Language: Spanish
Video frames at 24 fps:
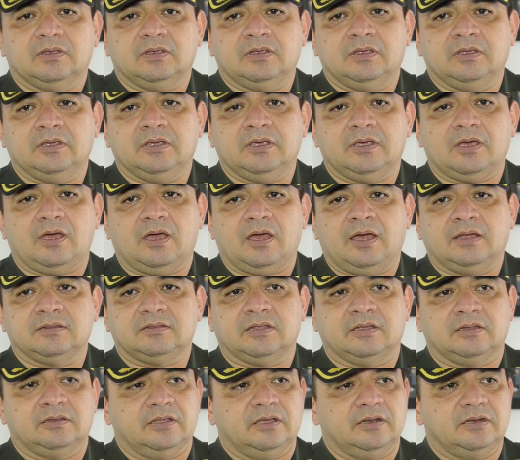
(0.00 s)
y
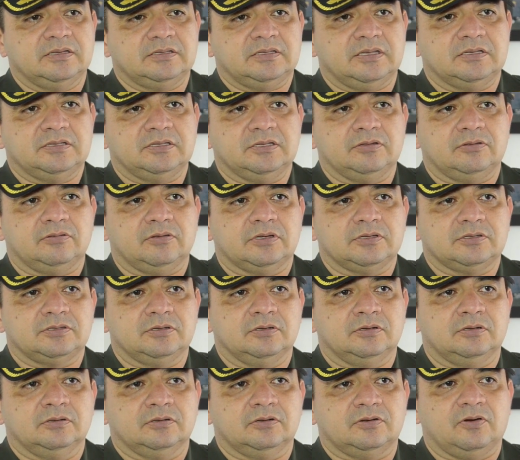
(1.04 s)
atender esta
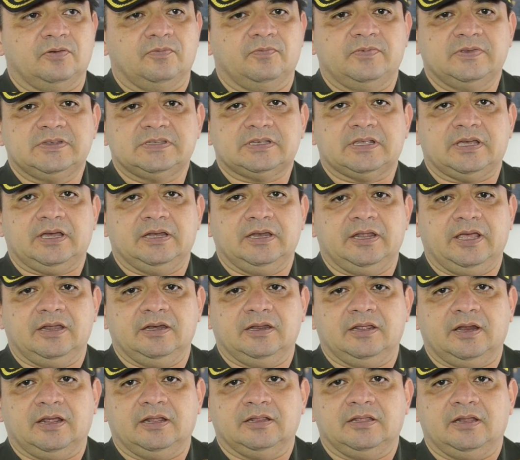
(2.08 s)
situación con Fiscalía
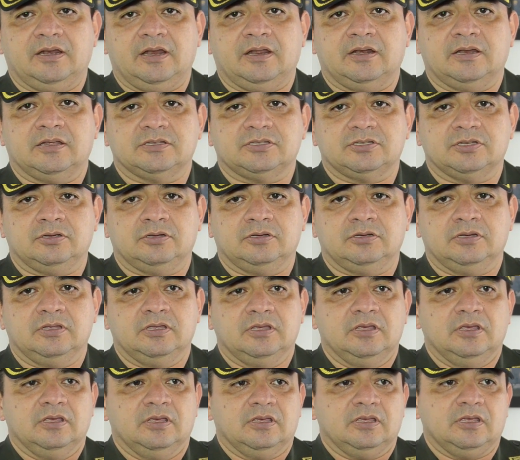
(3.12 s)
General de la Nación
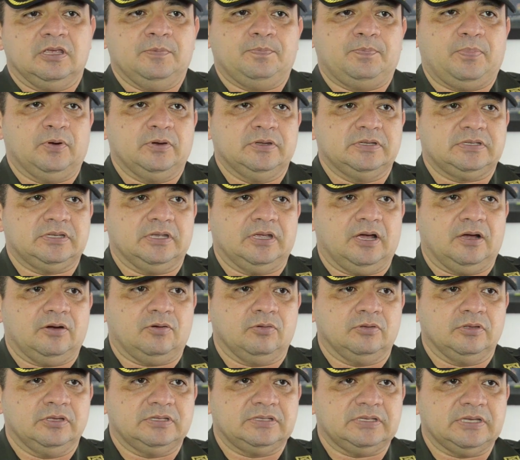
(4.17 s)
y Policía
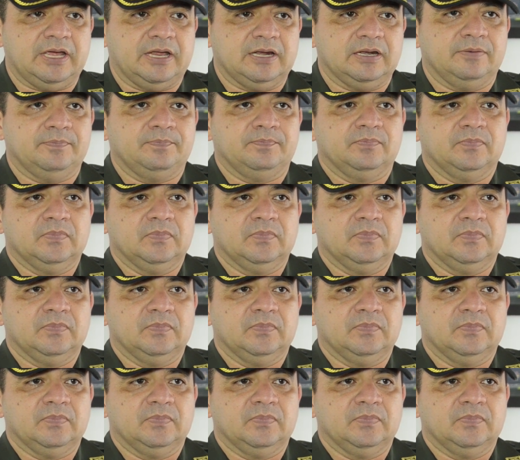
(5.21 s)
Judicial.